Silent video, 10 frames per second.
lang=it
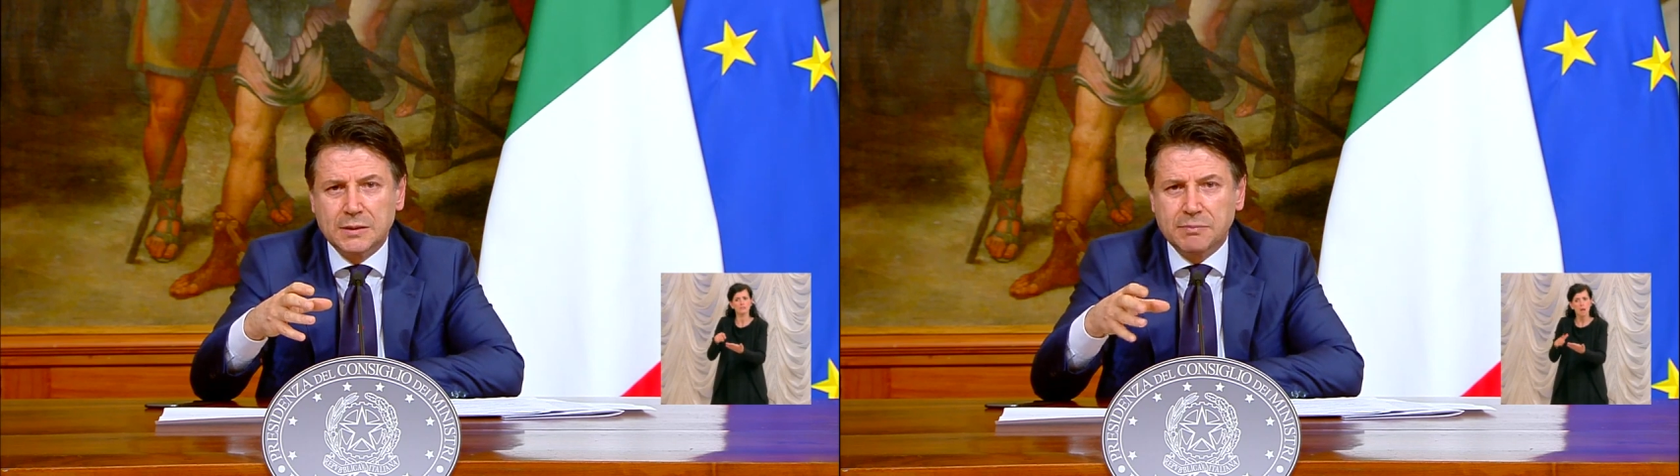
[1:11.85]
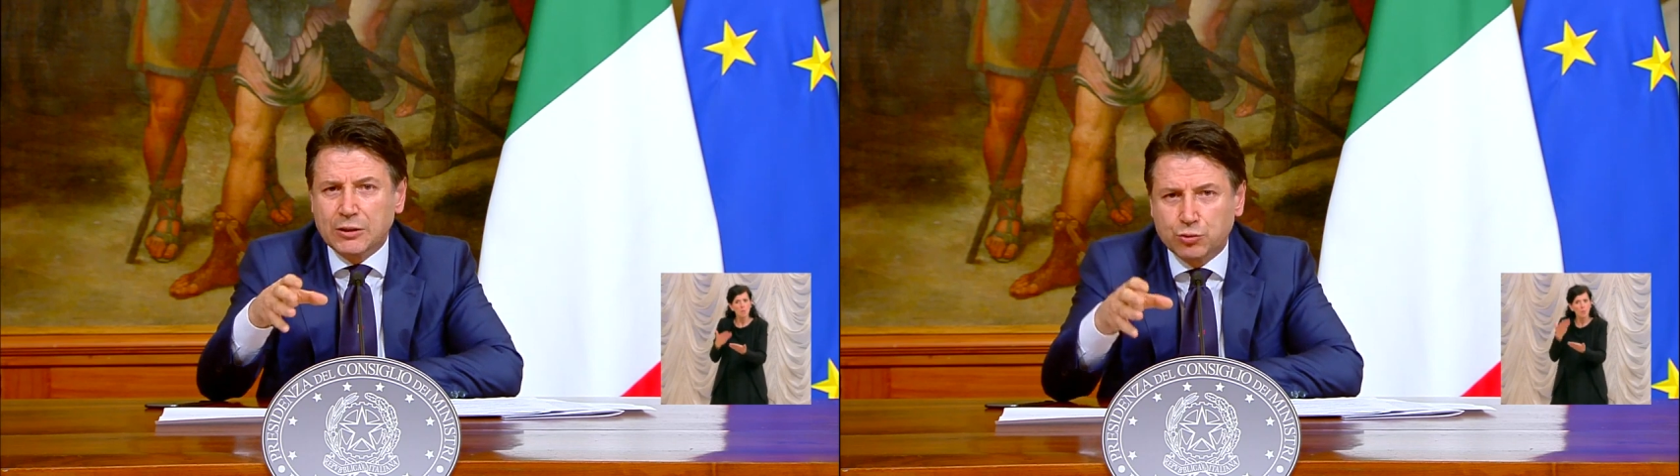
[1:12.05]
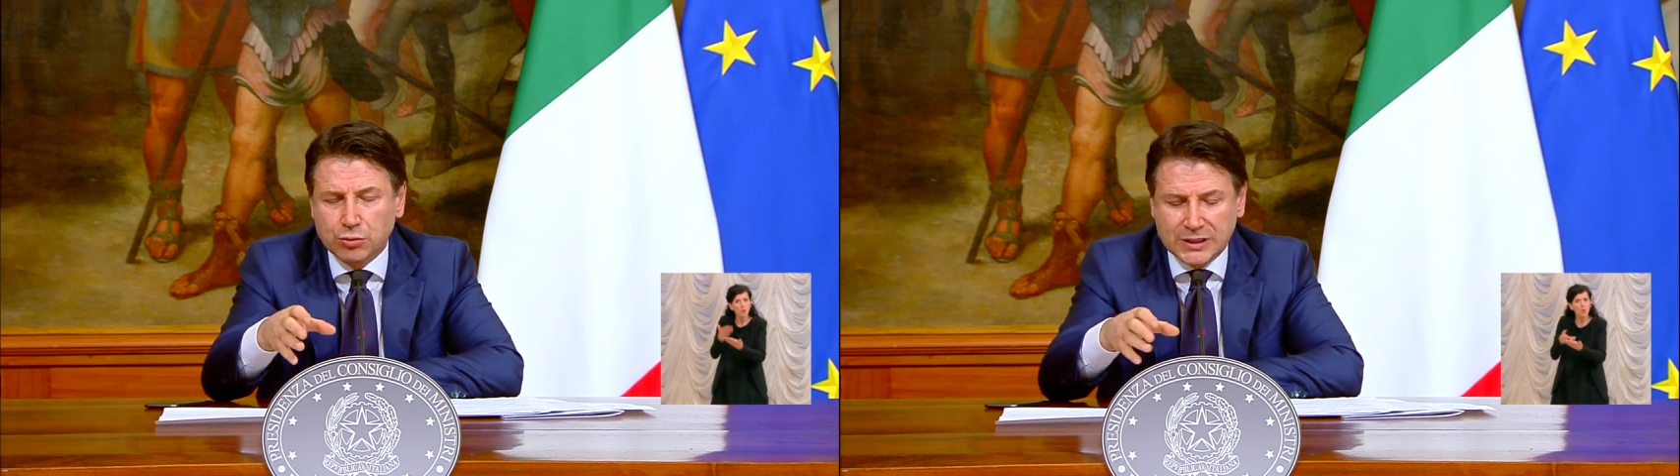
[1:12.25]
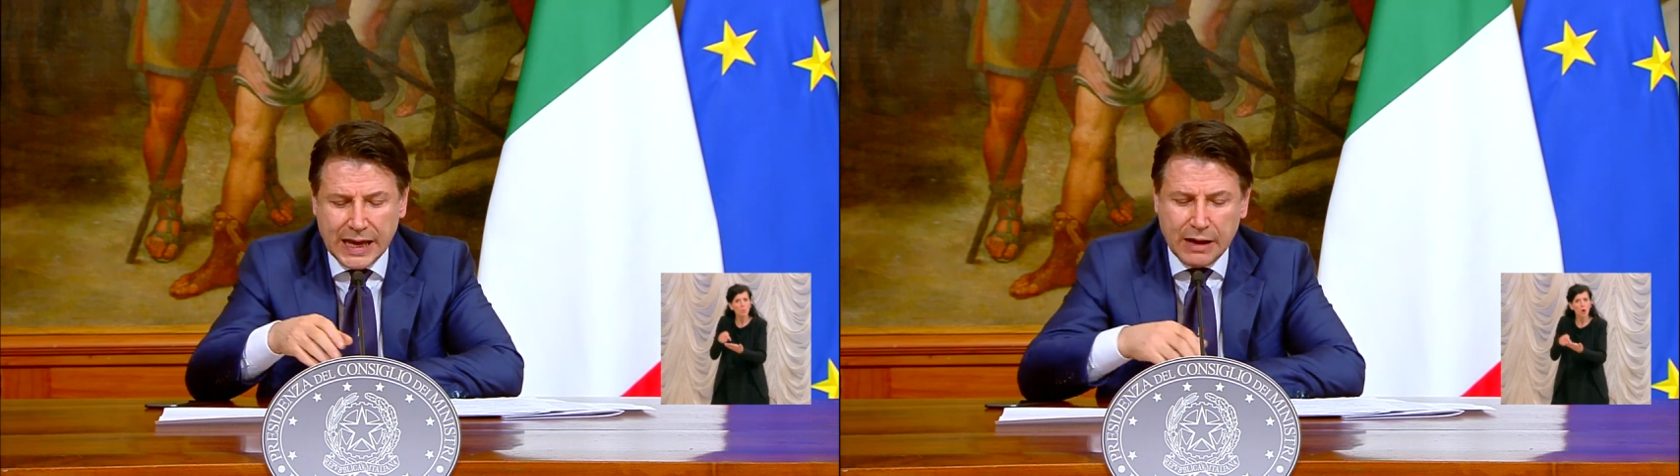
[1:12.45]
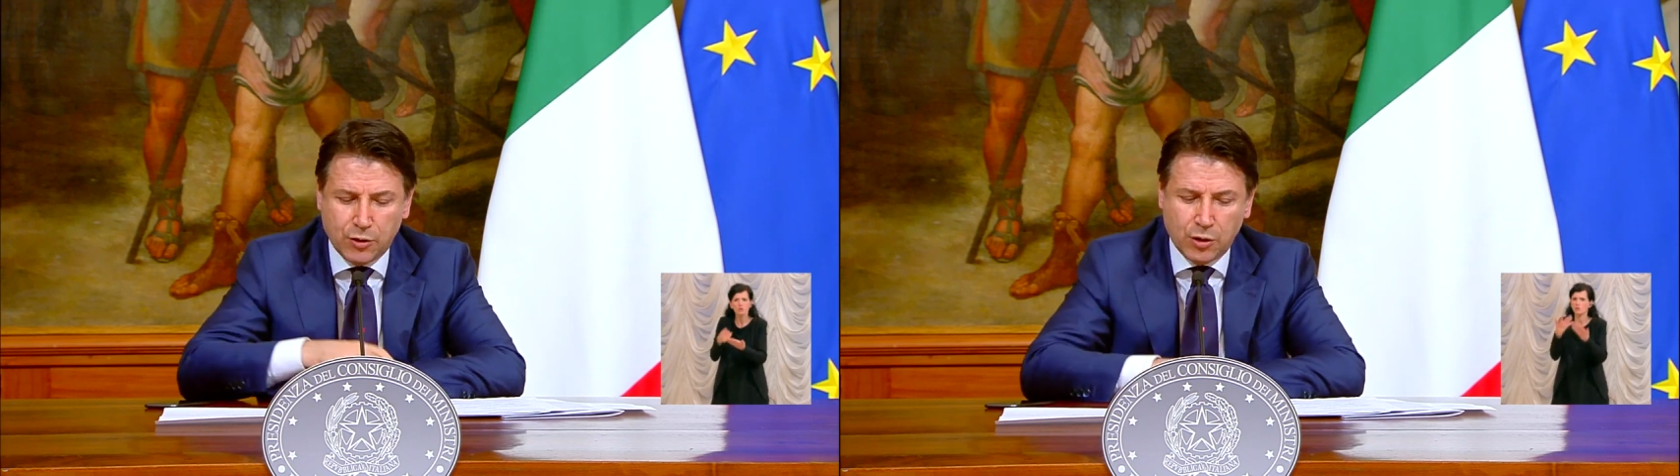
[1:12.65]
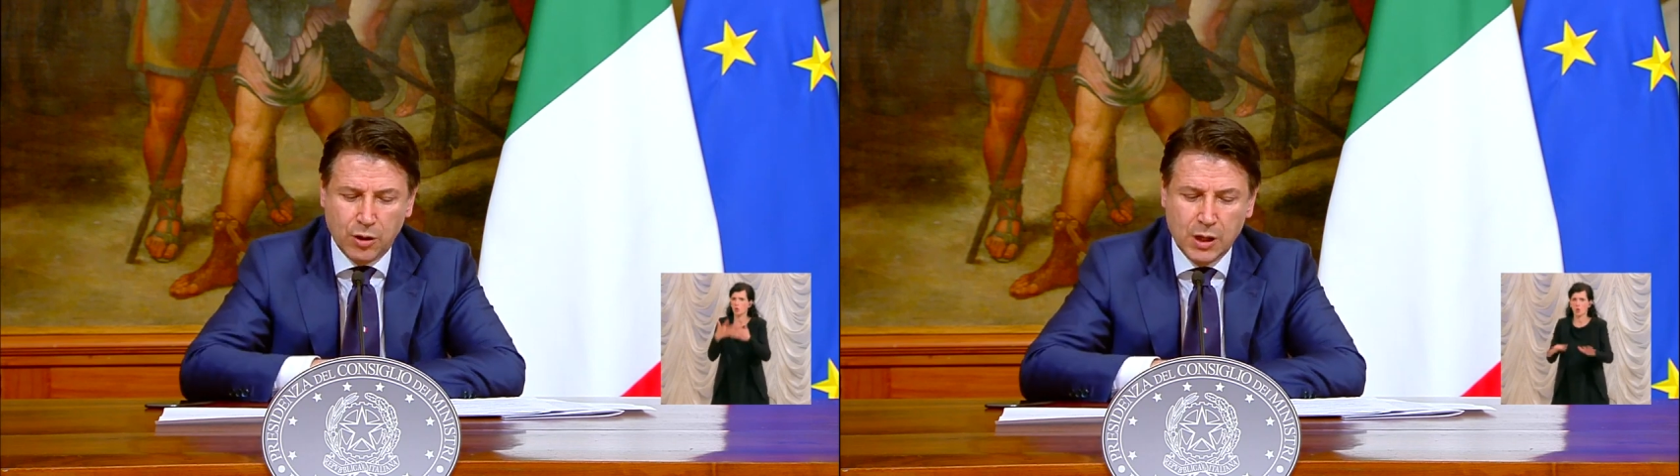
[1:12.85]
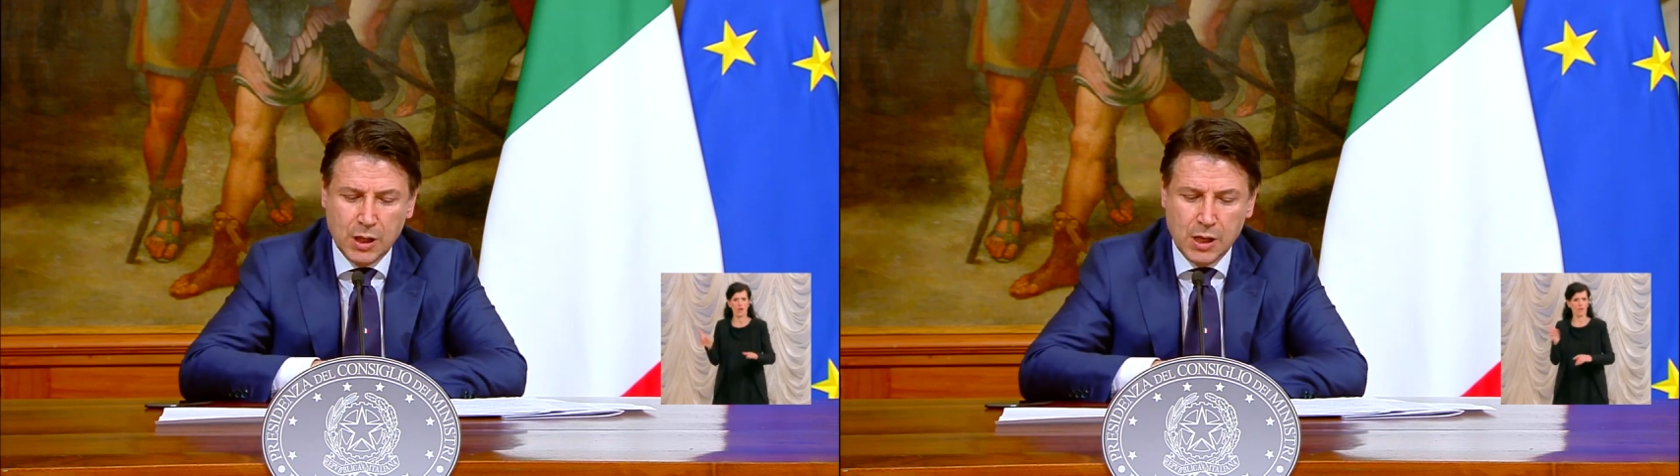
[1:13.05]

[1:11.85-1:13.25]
ma è sul tavolo,